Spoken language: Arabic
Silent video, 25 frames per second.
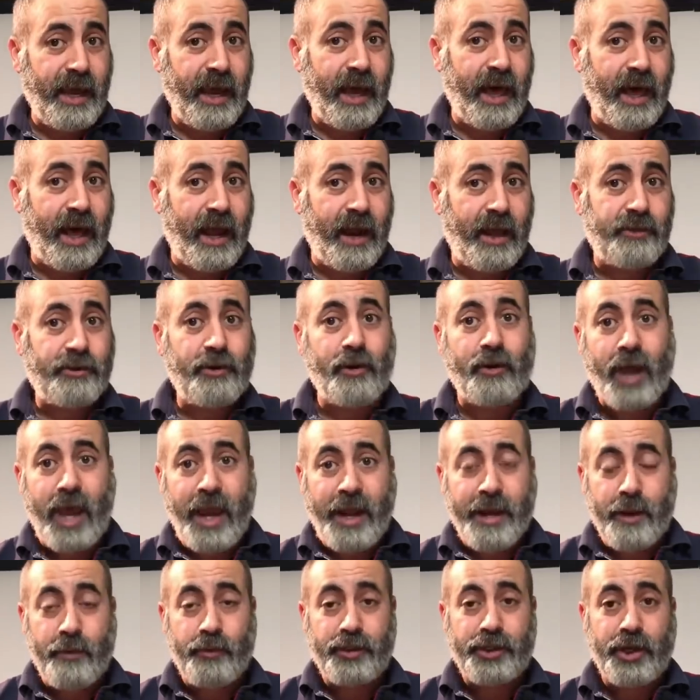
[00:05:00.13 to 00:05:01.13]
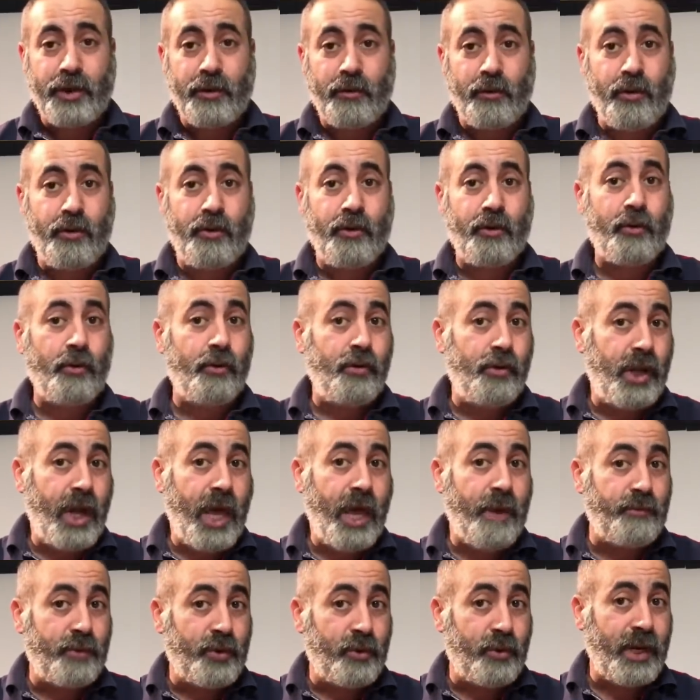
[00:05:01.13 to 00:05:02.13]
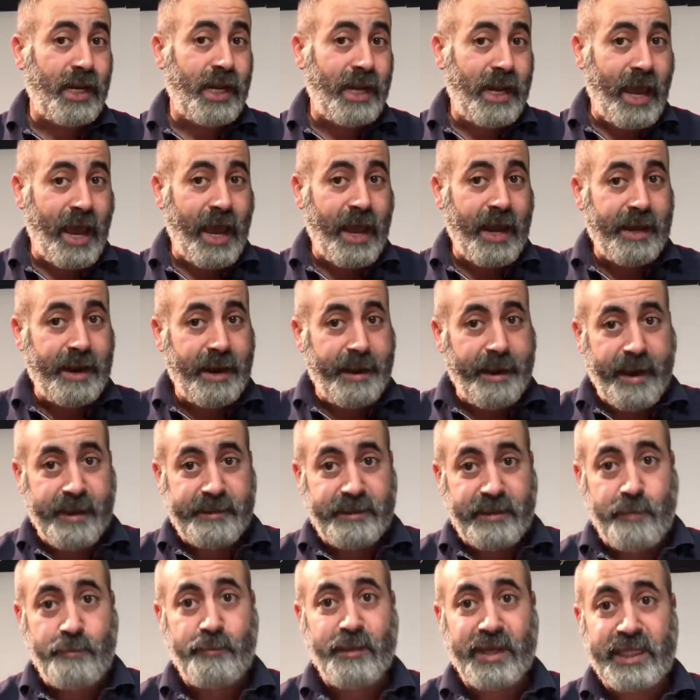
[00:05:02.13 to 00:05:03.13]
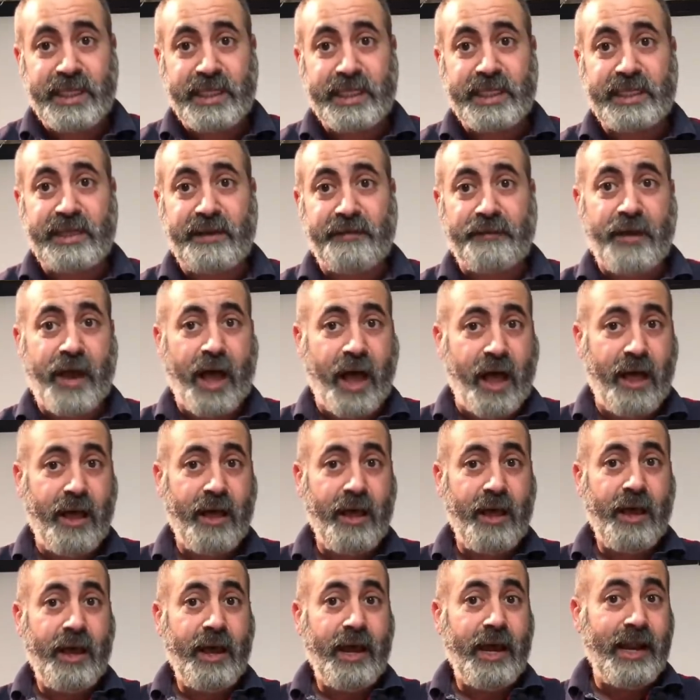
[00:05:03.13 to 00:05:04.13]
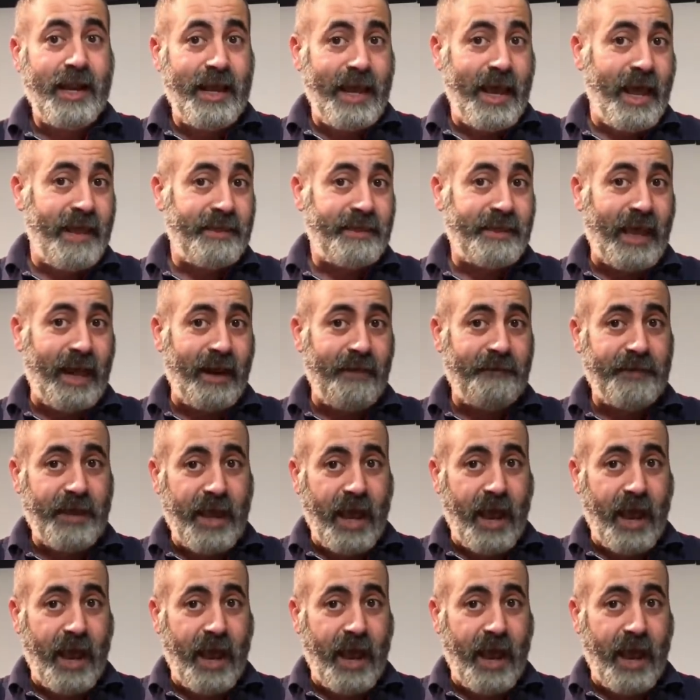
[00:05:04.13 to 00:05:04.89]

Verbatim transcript: اعاره دوكا حنا واش نقولوا نقولوا الحمد لله انها تمت الصفقه لان دخل فيها